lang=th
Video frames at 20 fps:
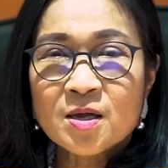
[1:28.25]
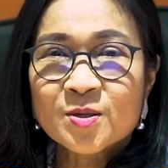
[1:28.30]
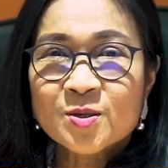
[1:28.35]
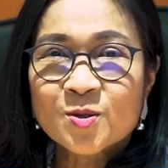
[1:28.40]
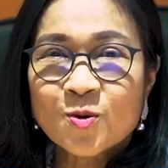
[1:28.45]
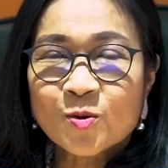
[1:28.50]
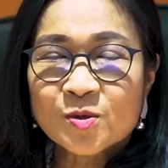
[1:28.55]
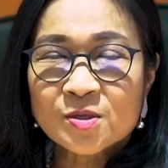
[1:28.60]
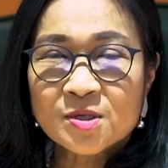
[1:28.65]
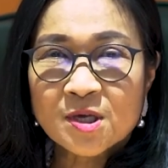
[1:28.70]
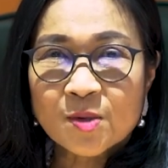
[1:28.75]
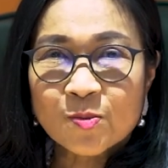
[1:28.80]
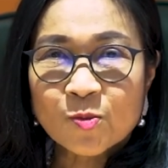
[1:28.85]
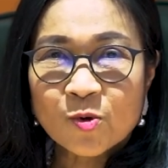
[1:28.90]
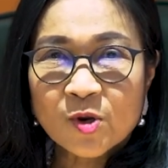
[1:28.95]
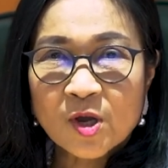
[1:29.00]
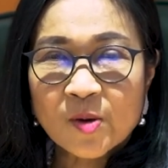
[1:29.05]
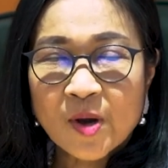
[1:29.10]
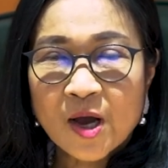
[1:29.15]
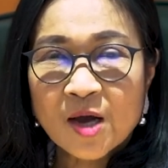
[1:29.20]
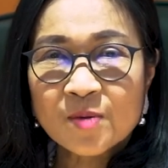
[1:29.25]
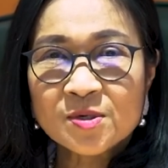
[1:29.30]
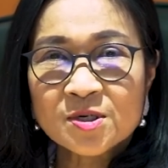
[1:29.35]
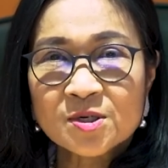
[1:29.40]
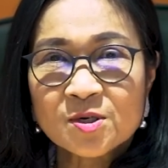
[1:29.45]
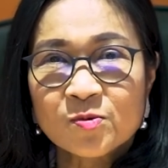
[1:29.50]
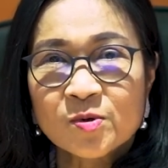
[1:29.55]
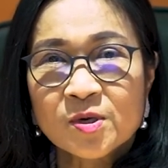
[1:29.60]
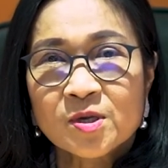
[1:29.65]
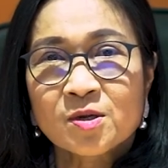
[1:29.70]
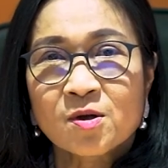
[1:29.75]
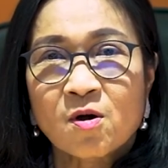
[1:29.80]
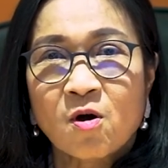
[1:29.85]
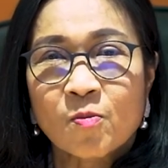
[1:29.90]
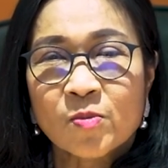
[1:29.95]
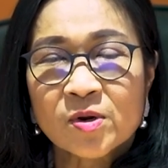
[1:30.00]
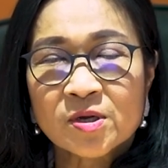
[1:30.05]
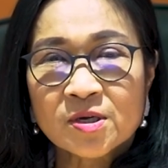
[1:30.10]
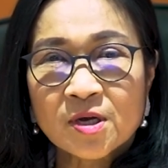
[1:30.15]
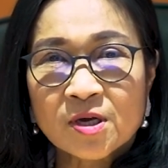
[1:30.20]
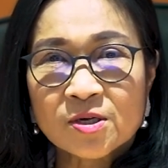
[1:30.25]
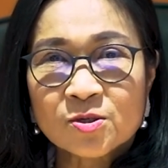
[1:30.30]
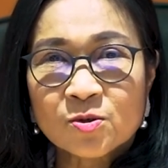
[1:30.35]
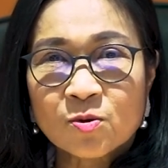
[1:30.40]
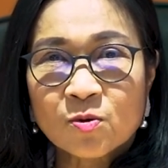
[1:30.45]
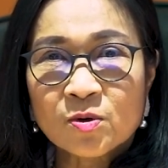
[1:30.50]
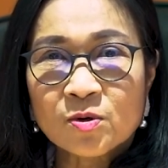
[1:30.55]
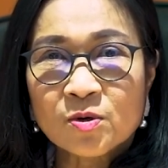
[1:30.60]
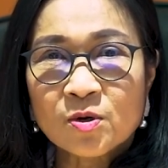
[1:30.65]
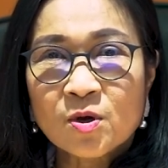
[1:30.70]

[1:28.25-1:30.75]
ส่งเสริมคุณภาพชีวิตของประชาชน